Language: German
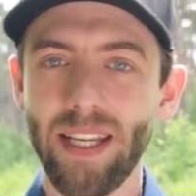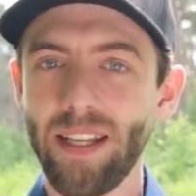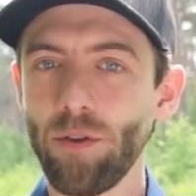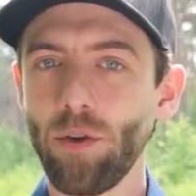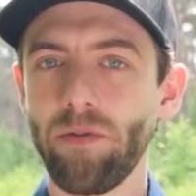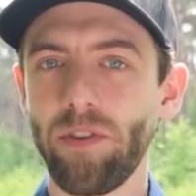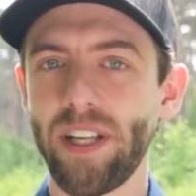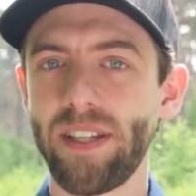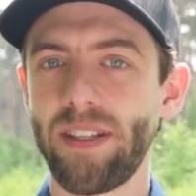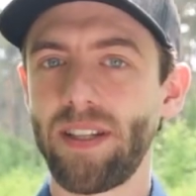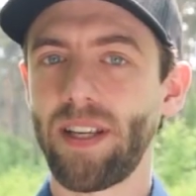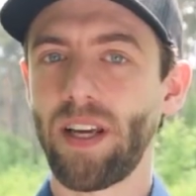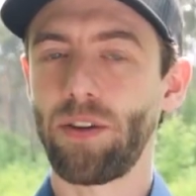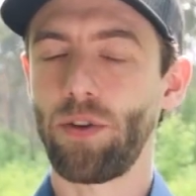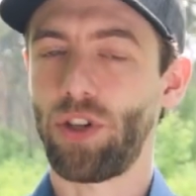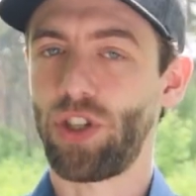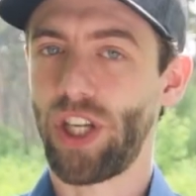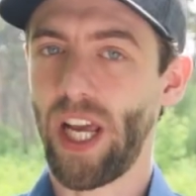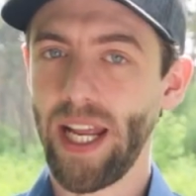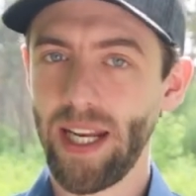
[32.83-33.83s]
Nicht nur, weil sich
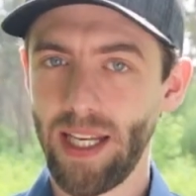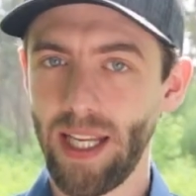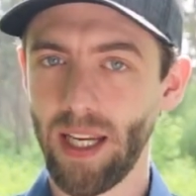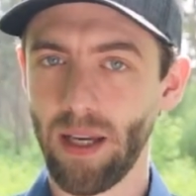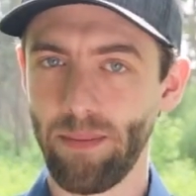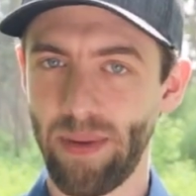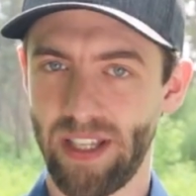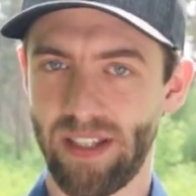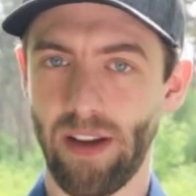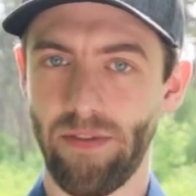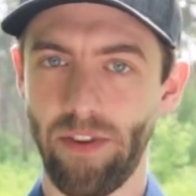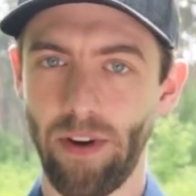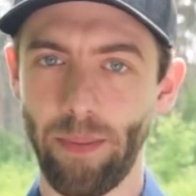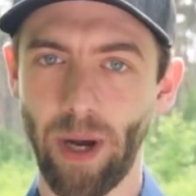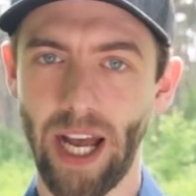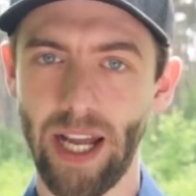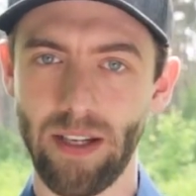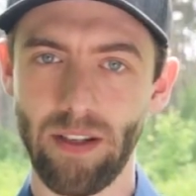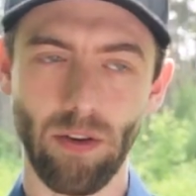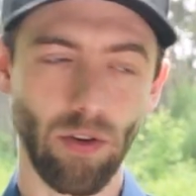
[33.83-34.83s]
dadurch Schädlinge besser
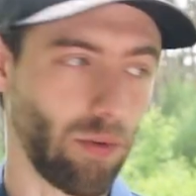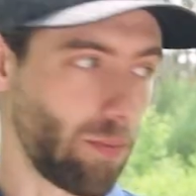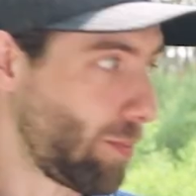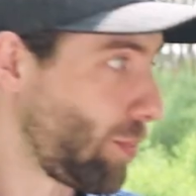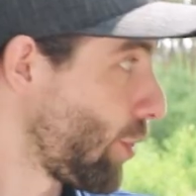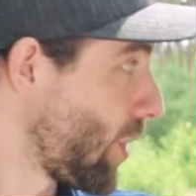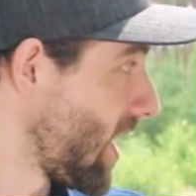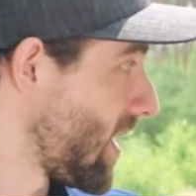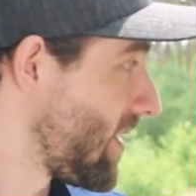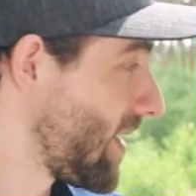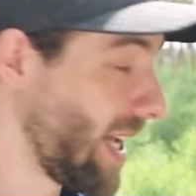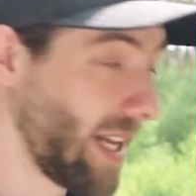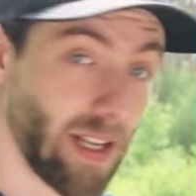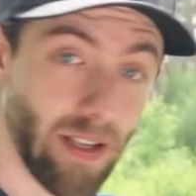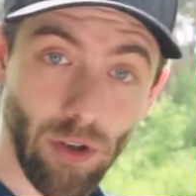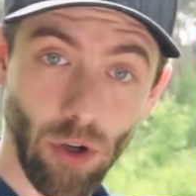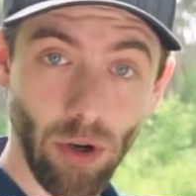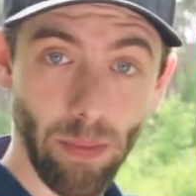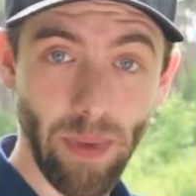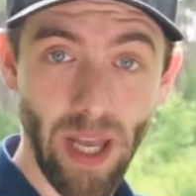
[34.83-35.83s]
verbreiten und
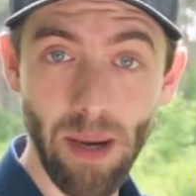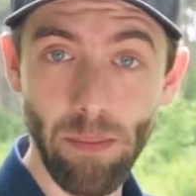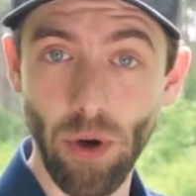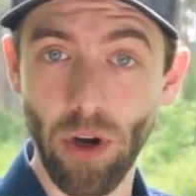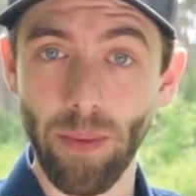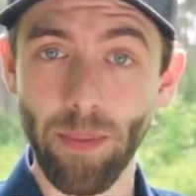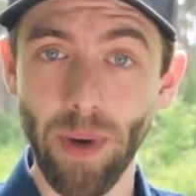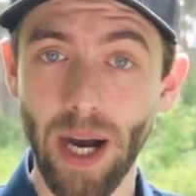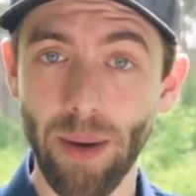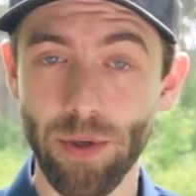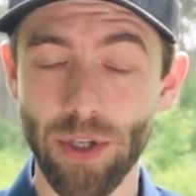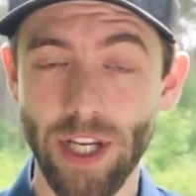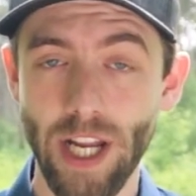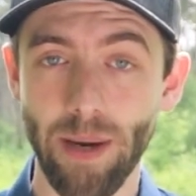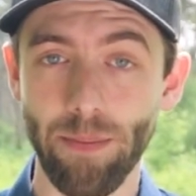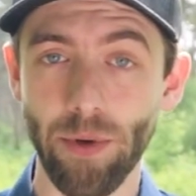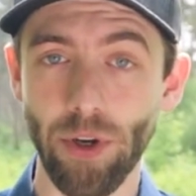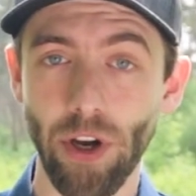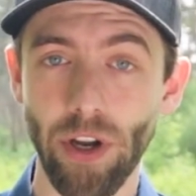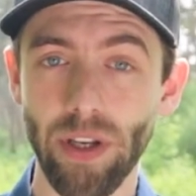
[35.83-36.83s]
potenziell noch mehr Bäume
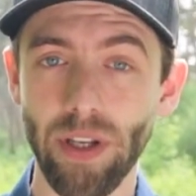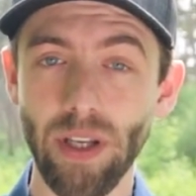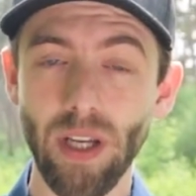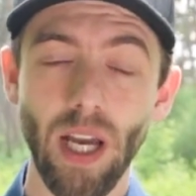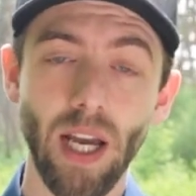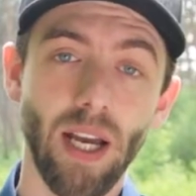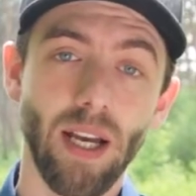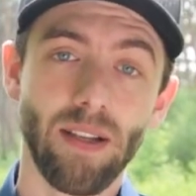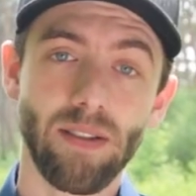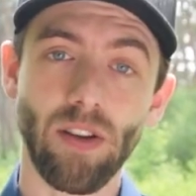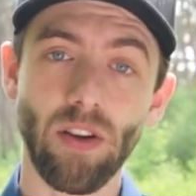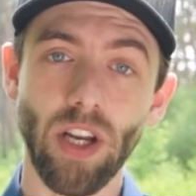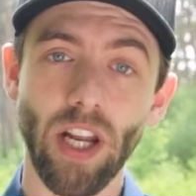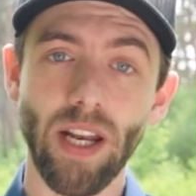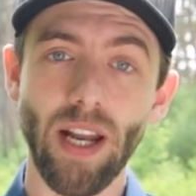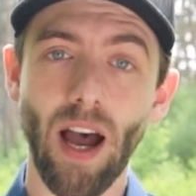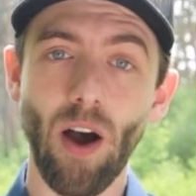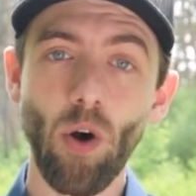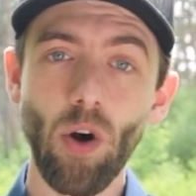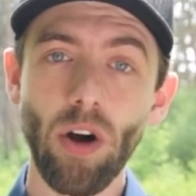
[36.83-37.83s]
absterben könnten,
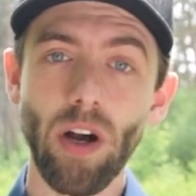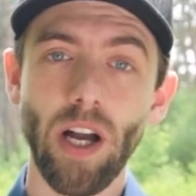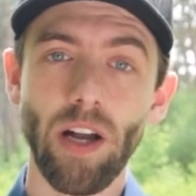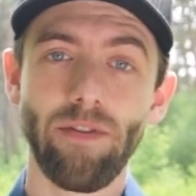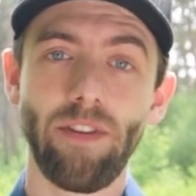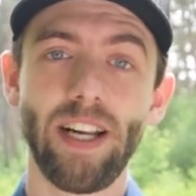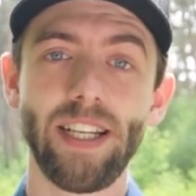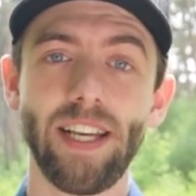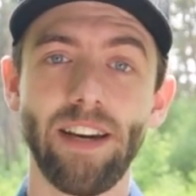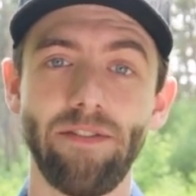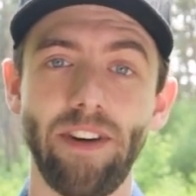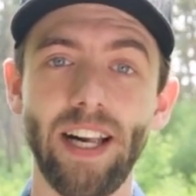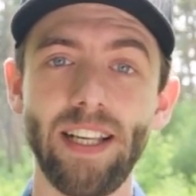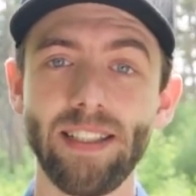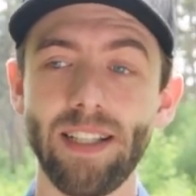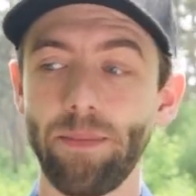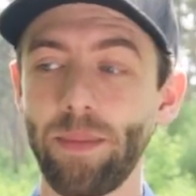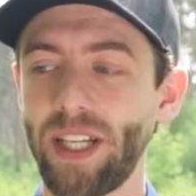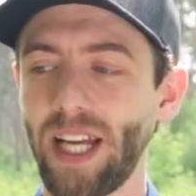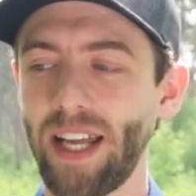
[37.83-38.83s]
sondern auch, weil der
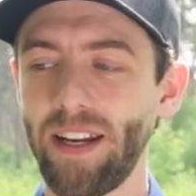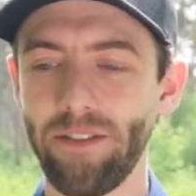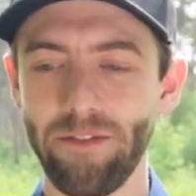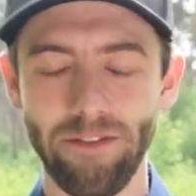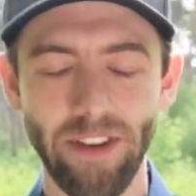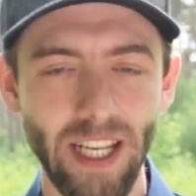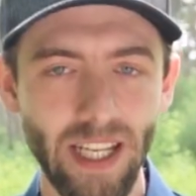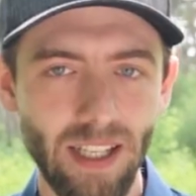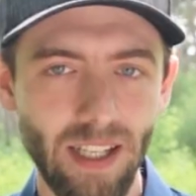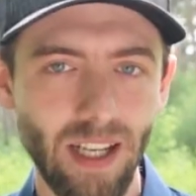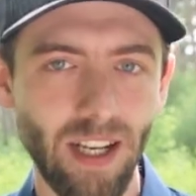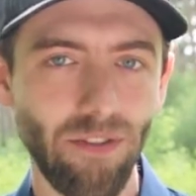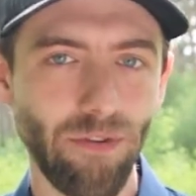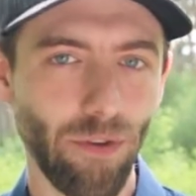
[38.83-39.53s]
Wald damit eine wichtige